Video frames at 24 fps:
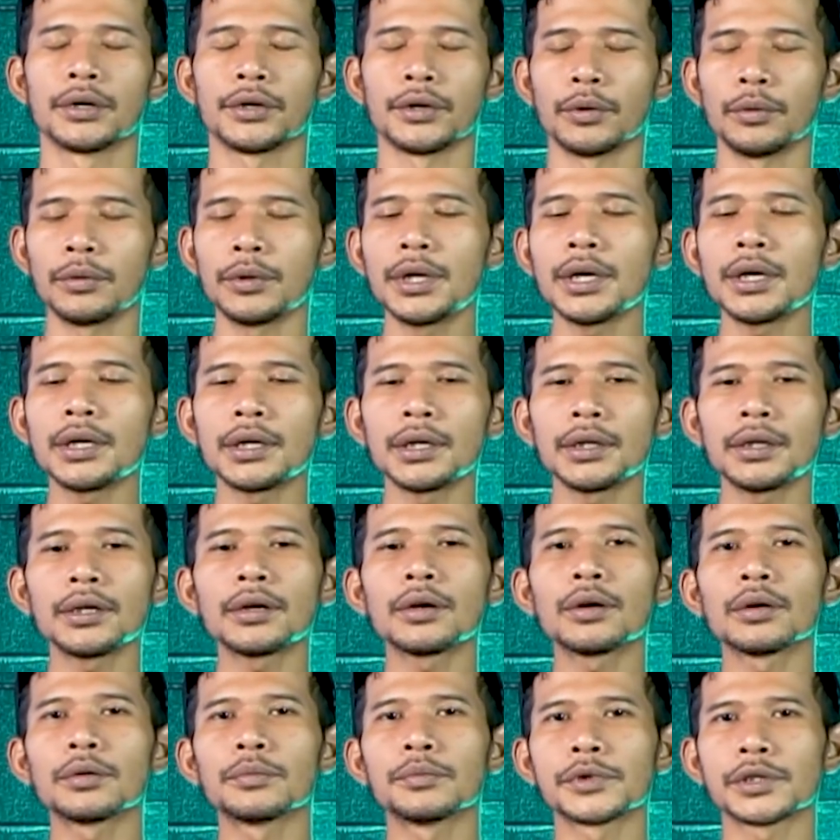Ya udah nanti
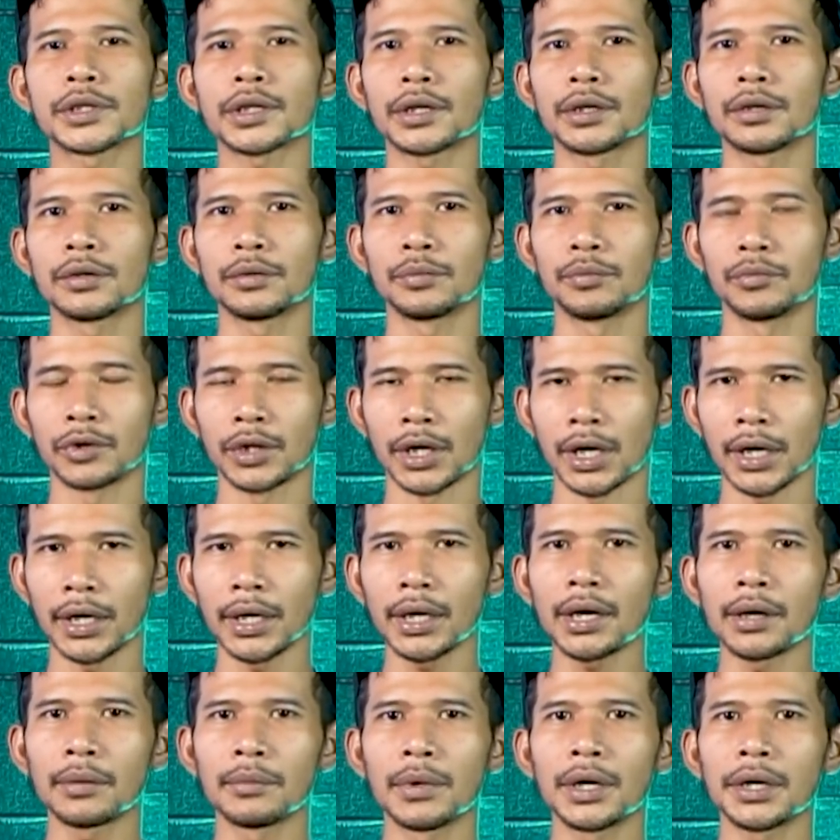kalau misalkan lu mau
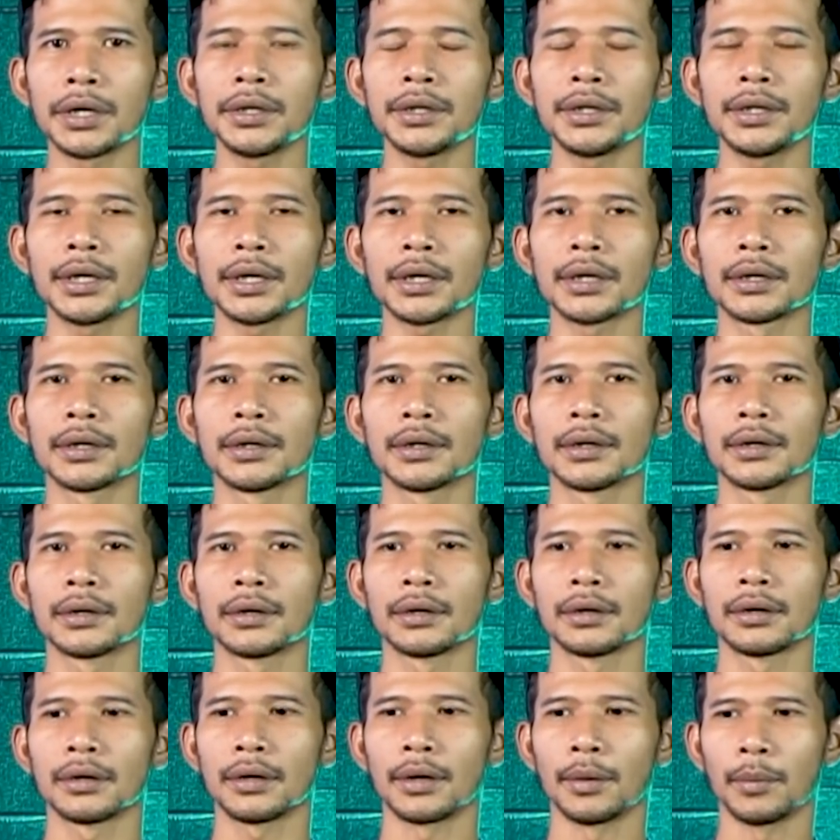naik kabarin ya.
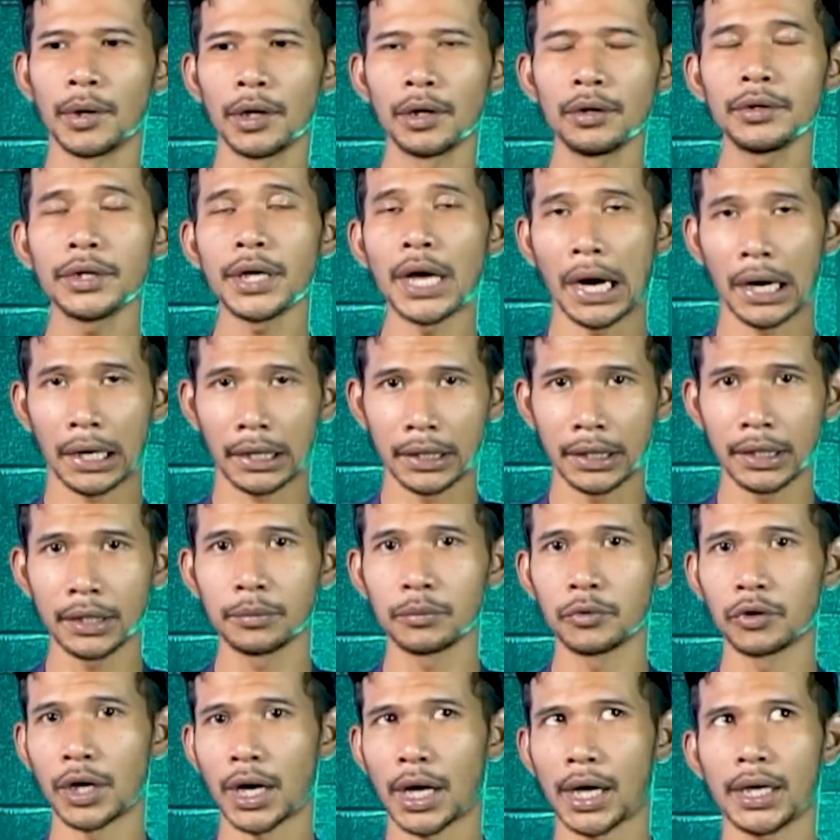Emang lu yakin
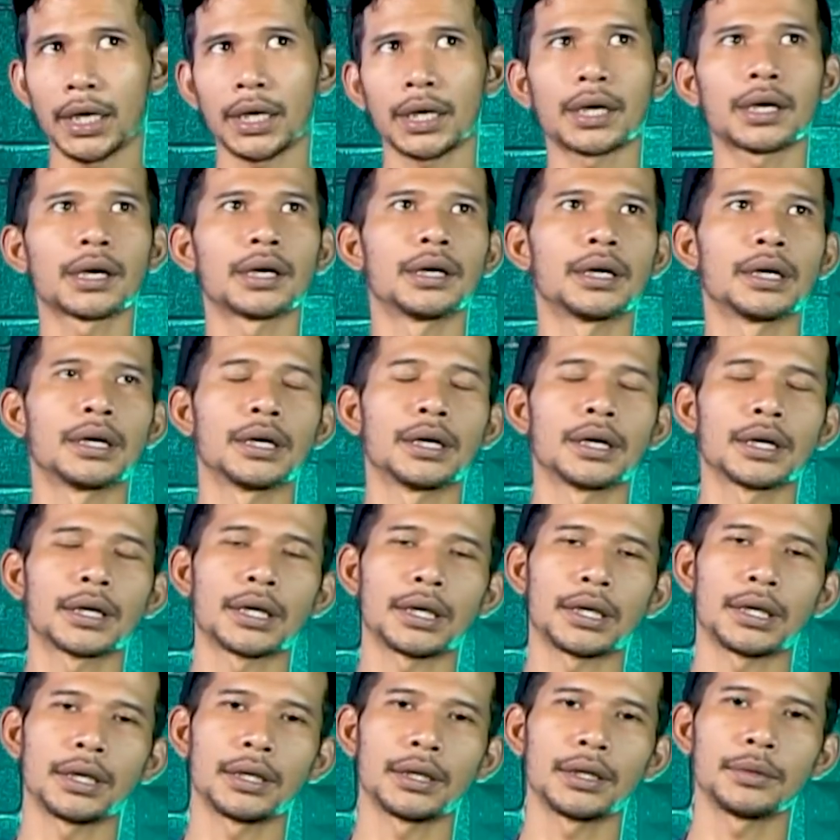mau naik? E,
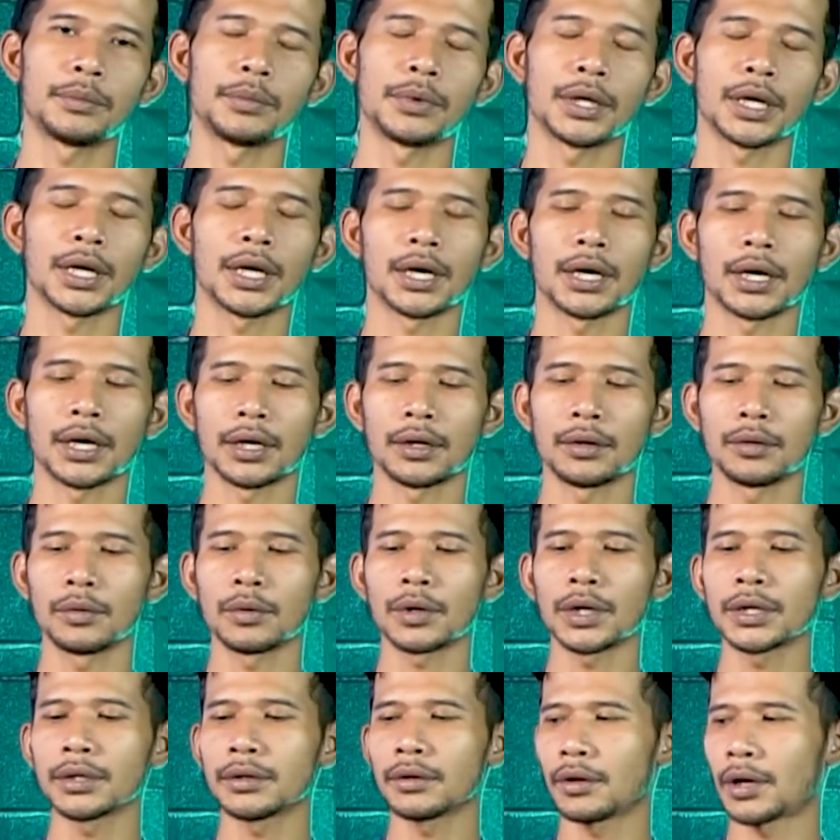Kiki ini bilang kan lu
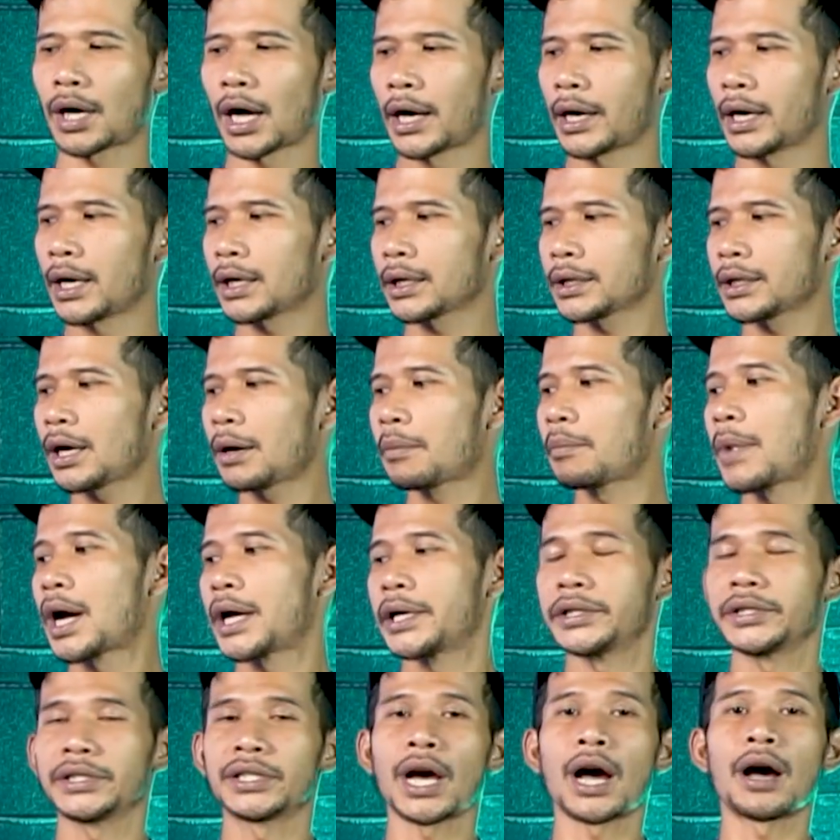kan anaknya
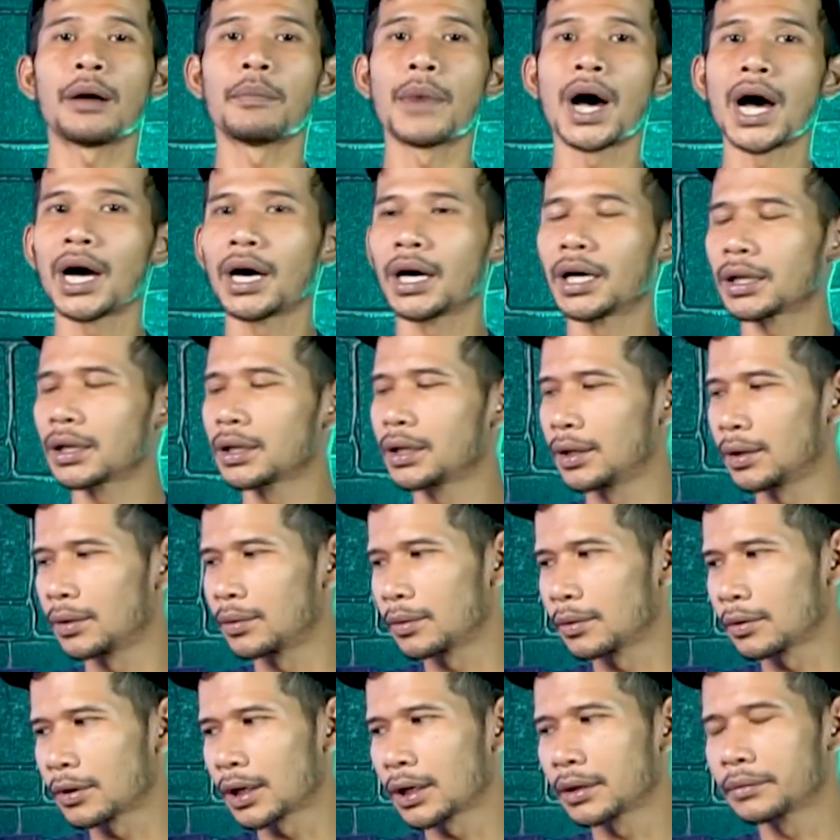manja banget
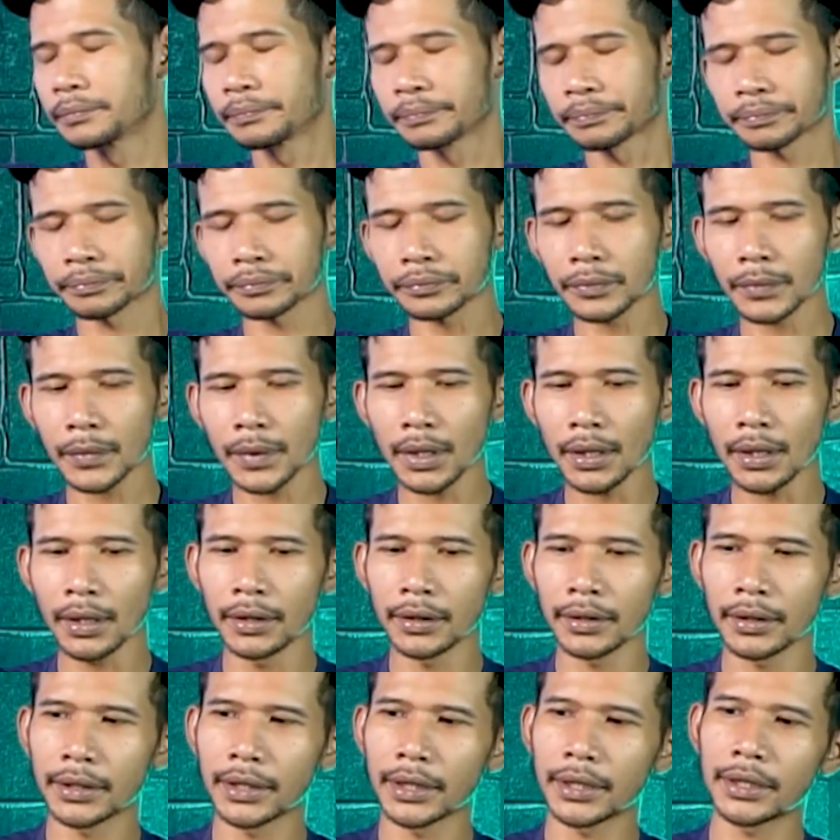gitu kan.
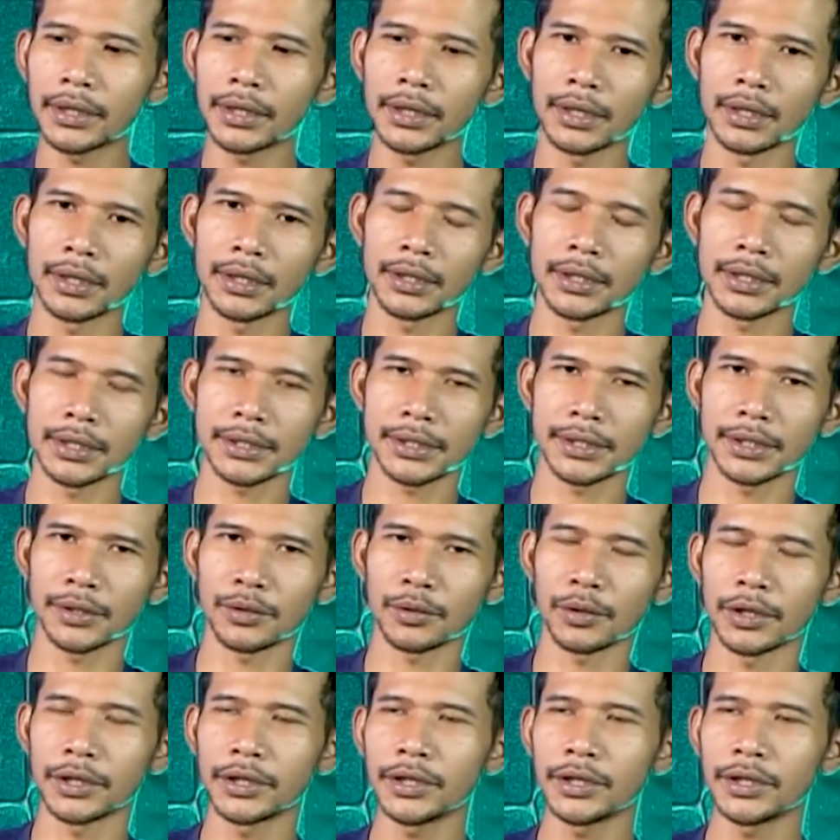Kiki e, si Tol